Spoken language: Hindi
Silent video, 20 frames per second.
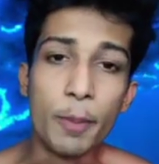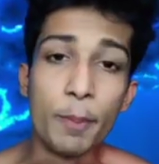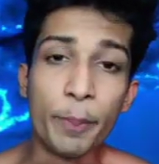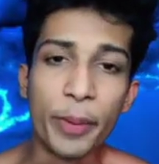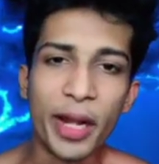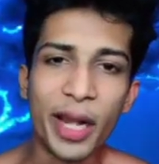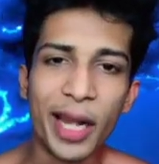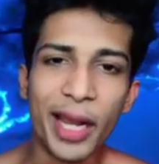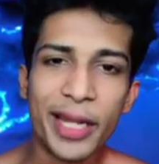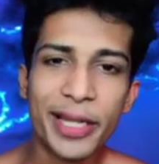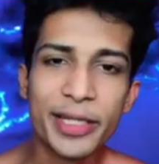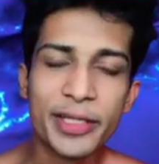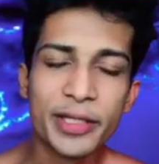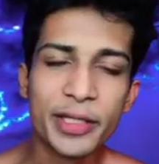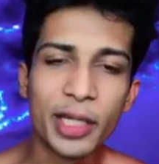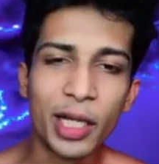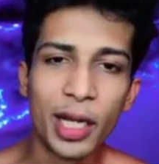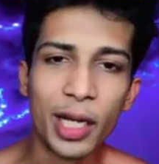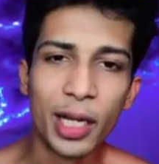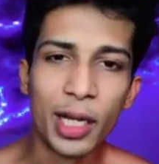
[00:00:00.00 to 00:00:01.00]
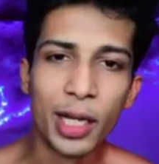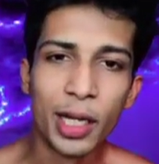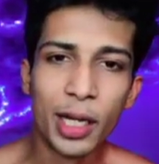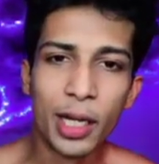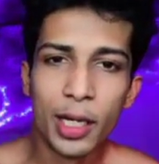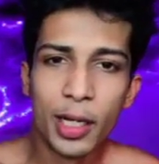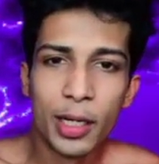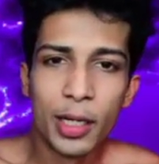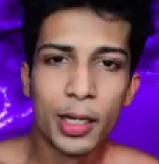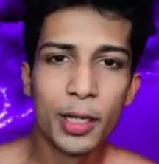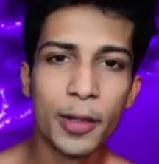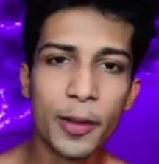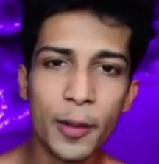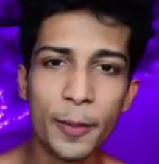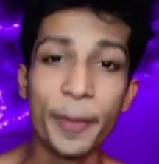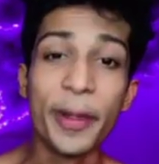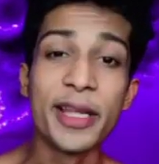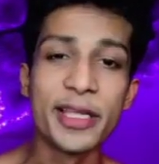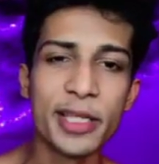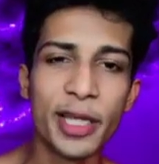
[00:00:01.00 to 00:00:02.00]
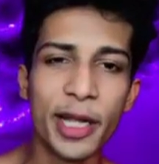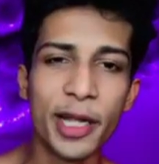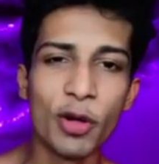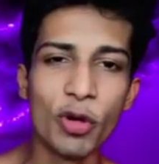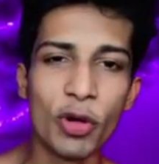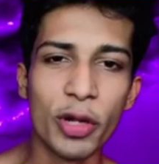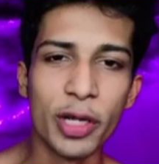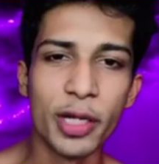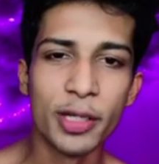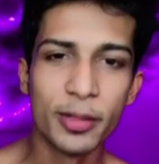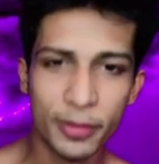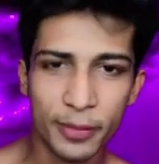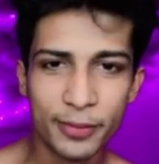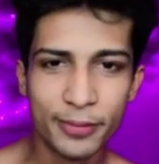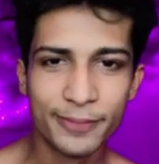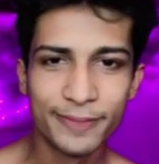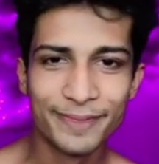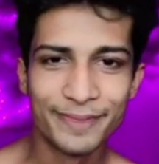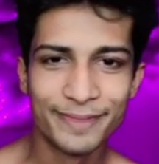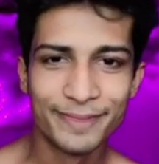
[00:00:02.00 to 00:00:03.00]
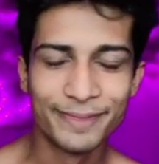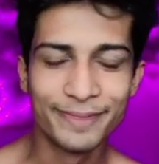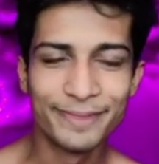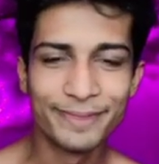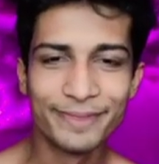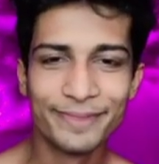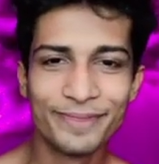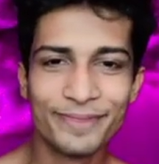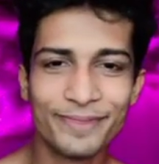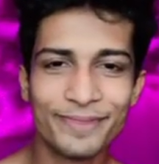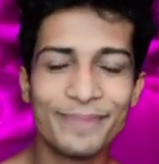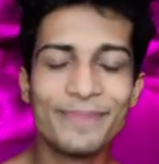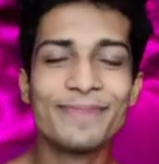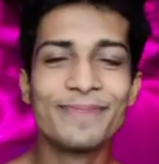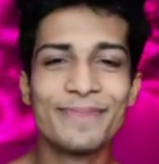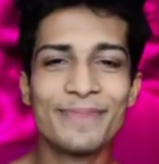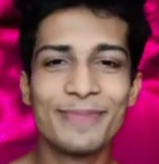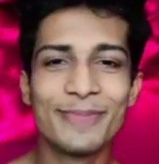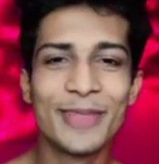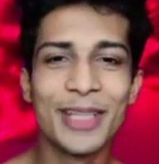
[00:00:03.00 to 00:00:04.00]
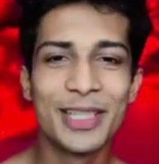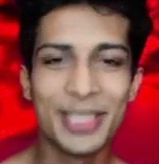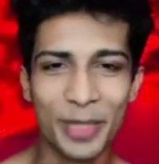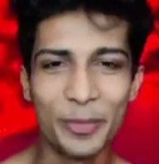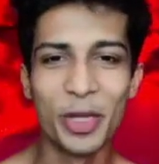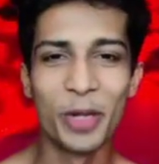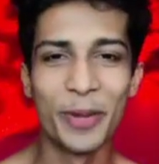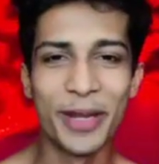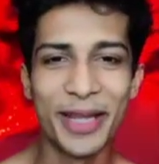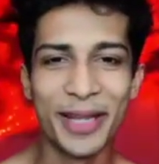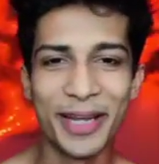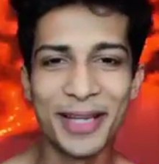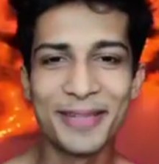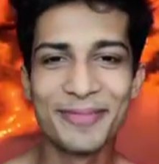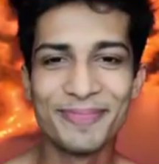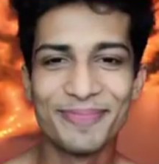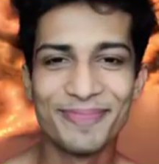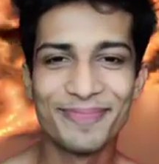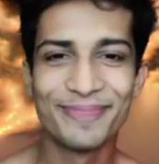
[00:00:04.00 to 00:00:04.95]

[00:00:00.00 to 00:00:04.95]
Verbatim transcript: एम्प्रल हाइट्स का प्रेसिडेंट कौन है हम्म समीर भाई है ना